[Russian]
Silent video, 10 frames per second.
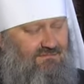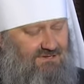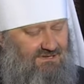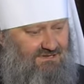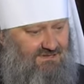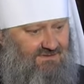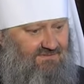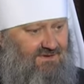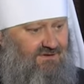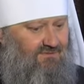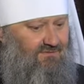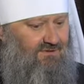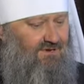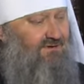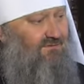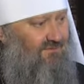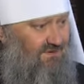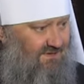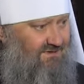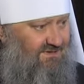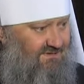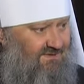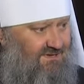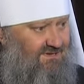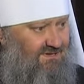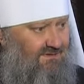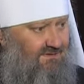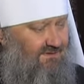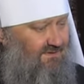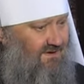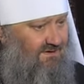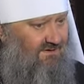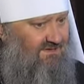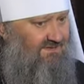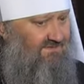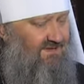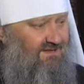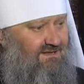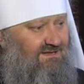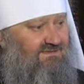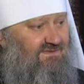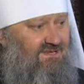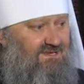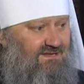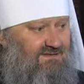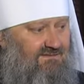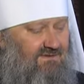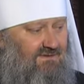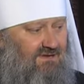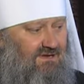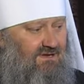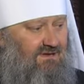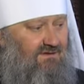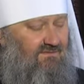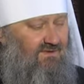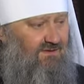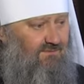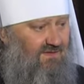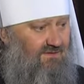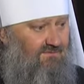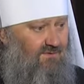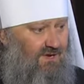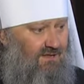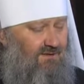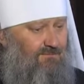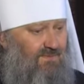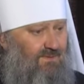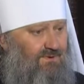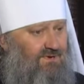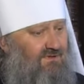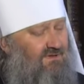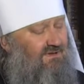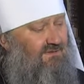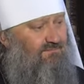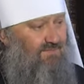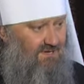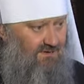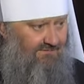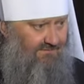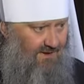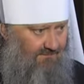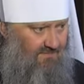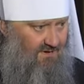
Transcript: через дверь, но он это совершил. И как раз Евангелие свидетельствует, дверям затворенным, и пришел, сказал, мир вам,